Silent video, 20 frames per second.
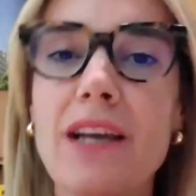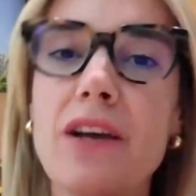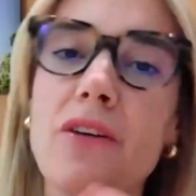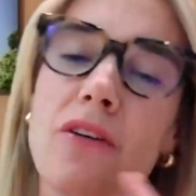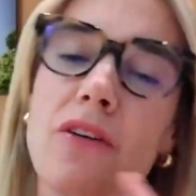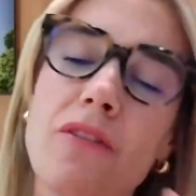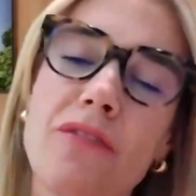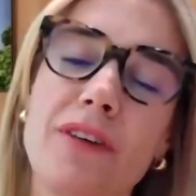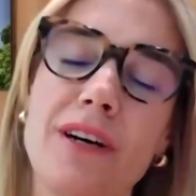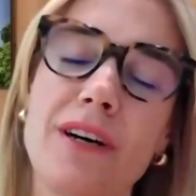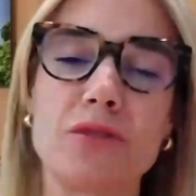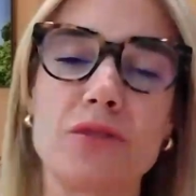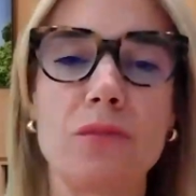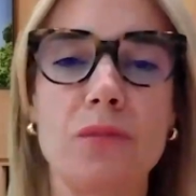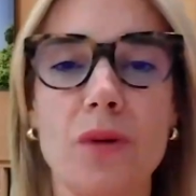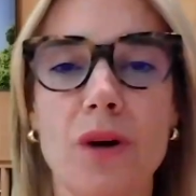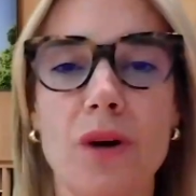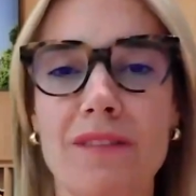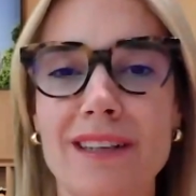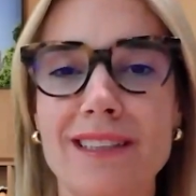e ho fatto
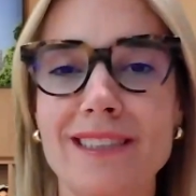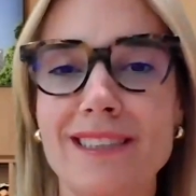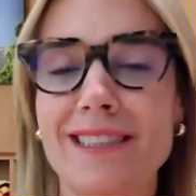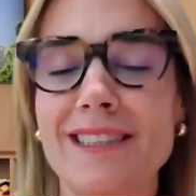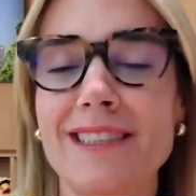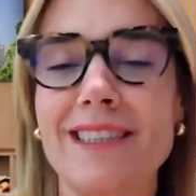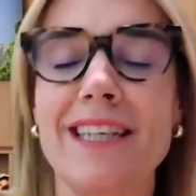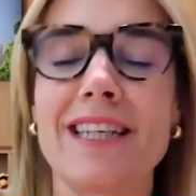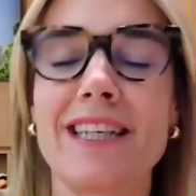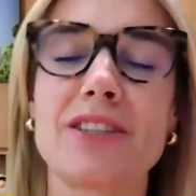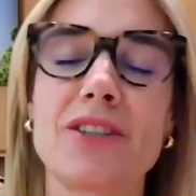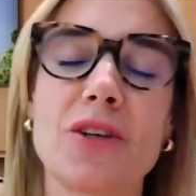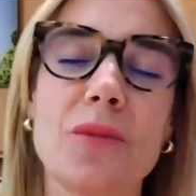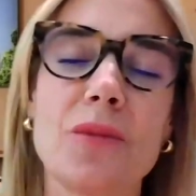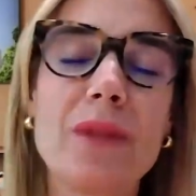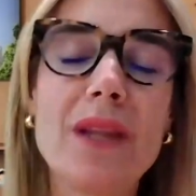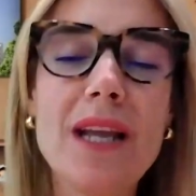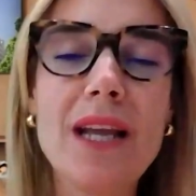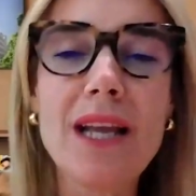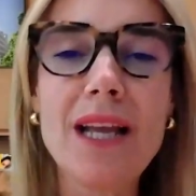un po' avanti e
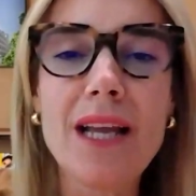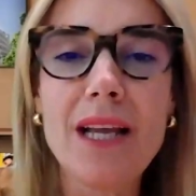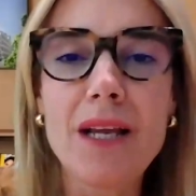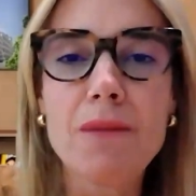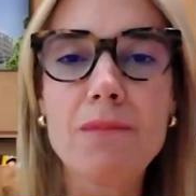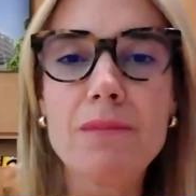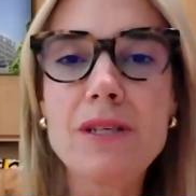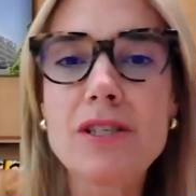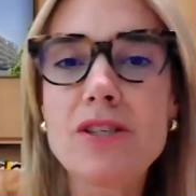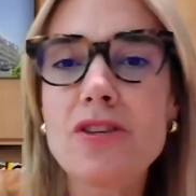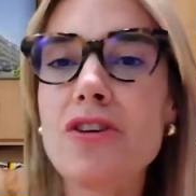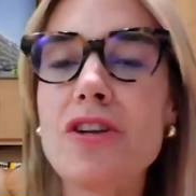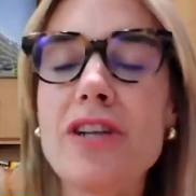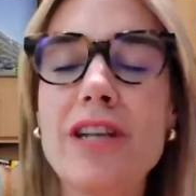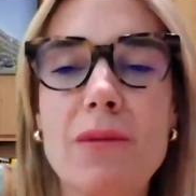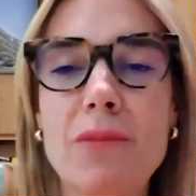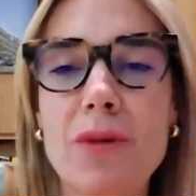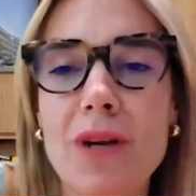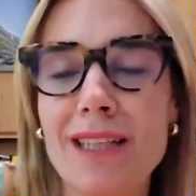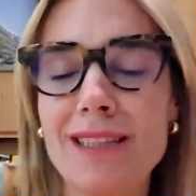indietro. Mi sono
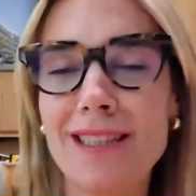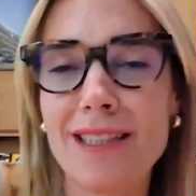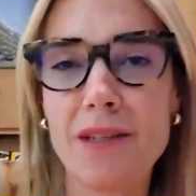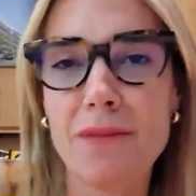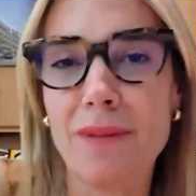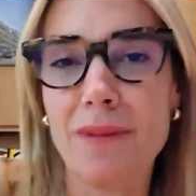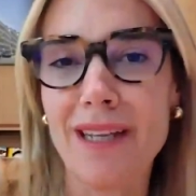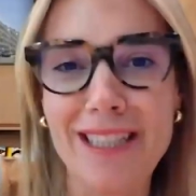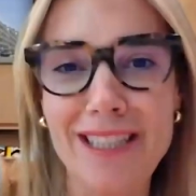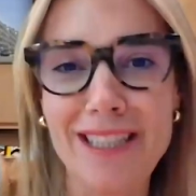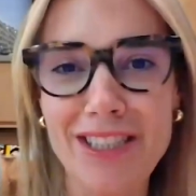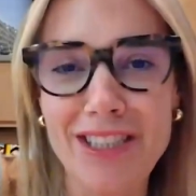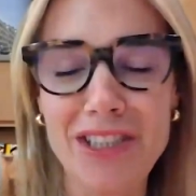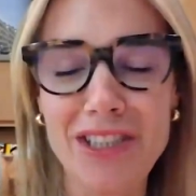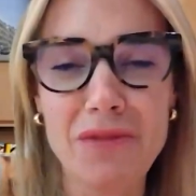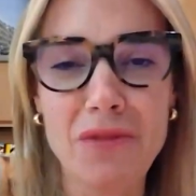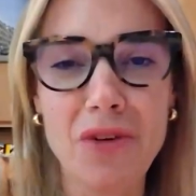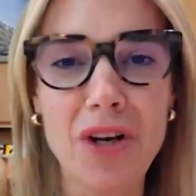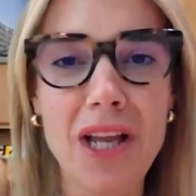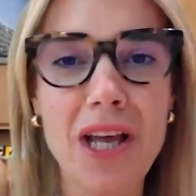innamorata di
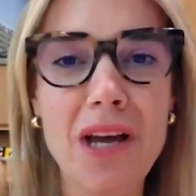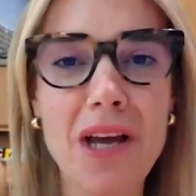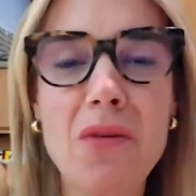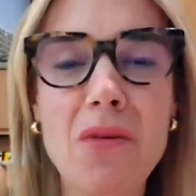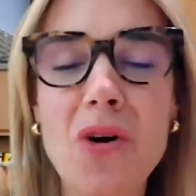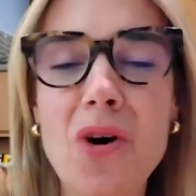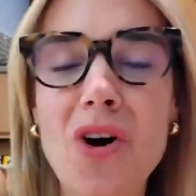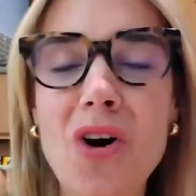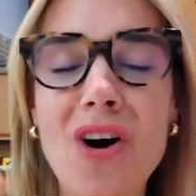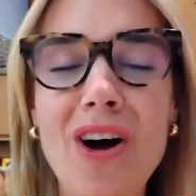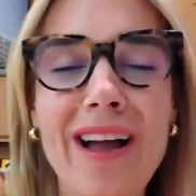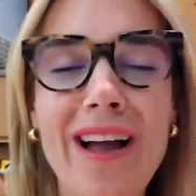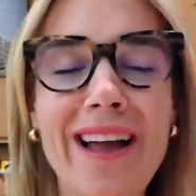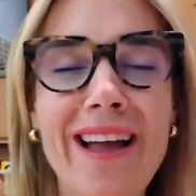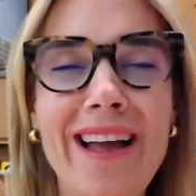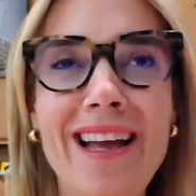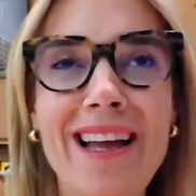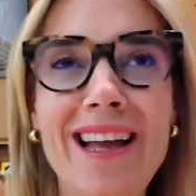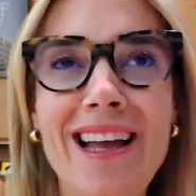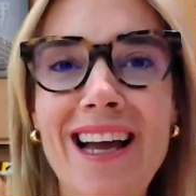Parigi, volevo
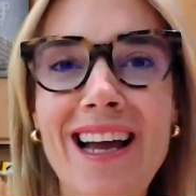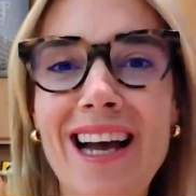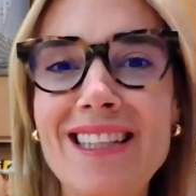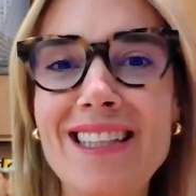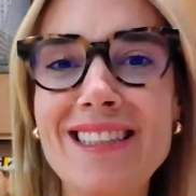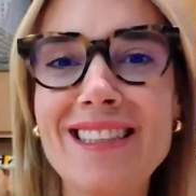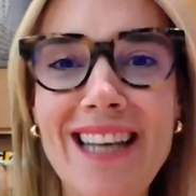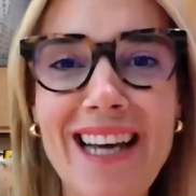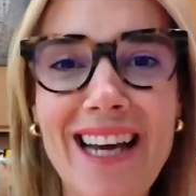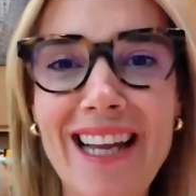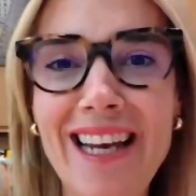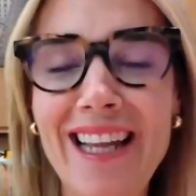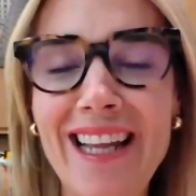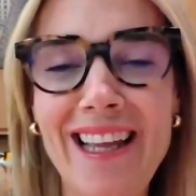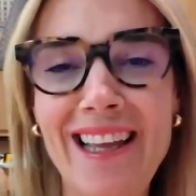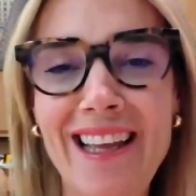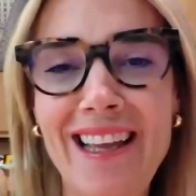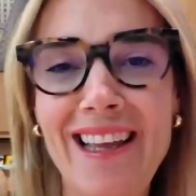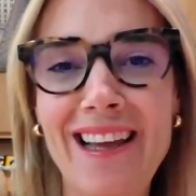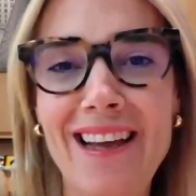eh,
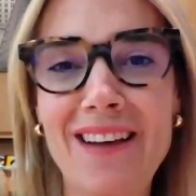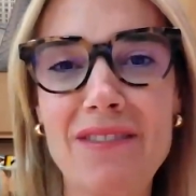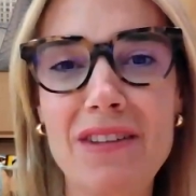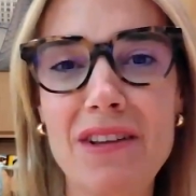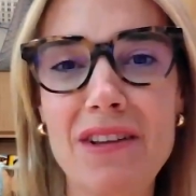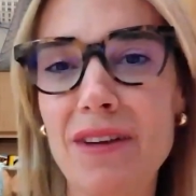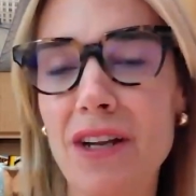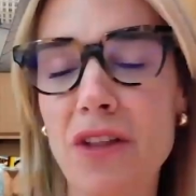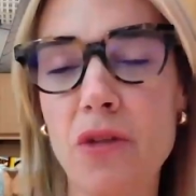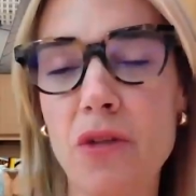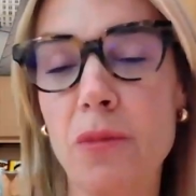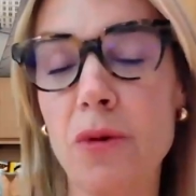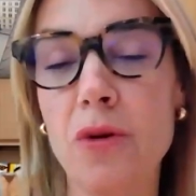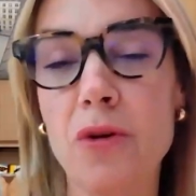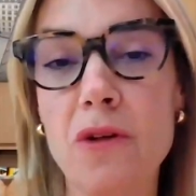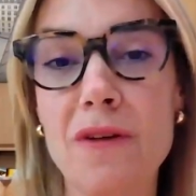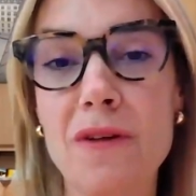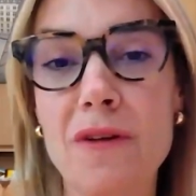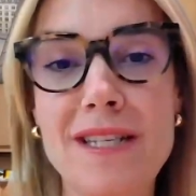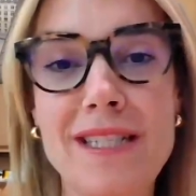andare a vivere dopo
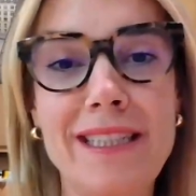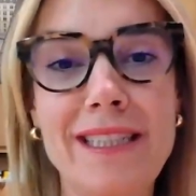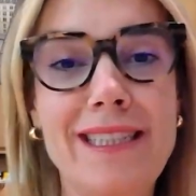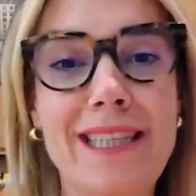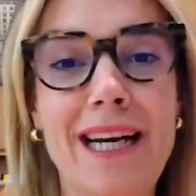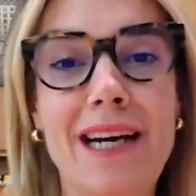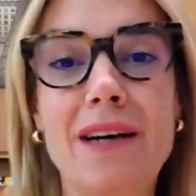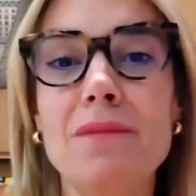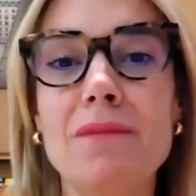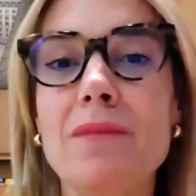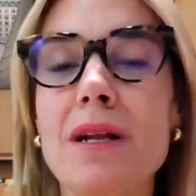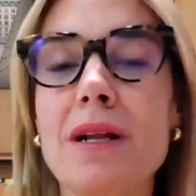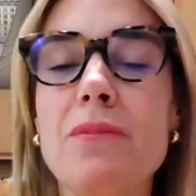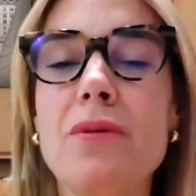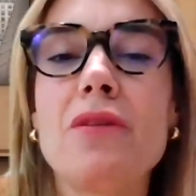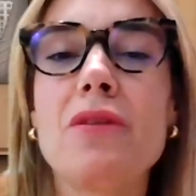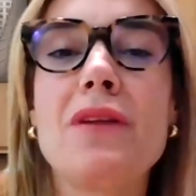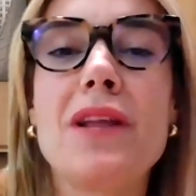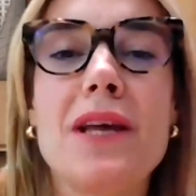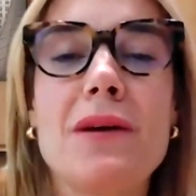l'università, ma il
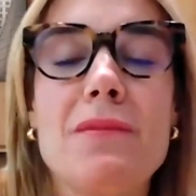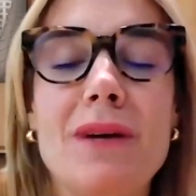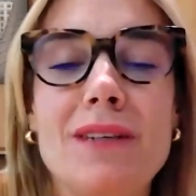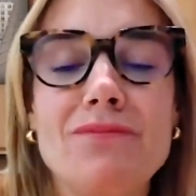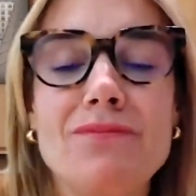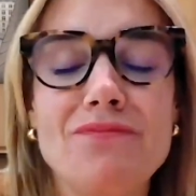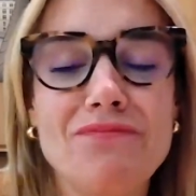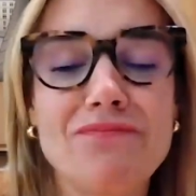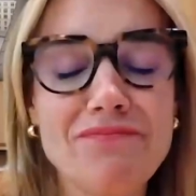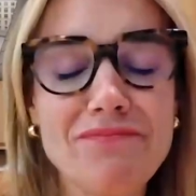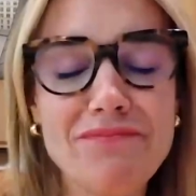problema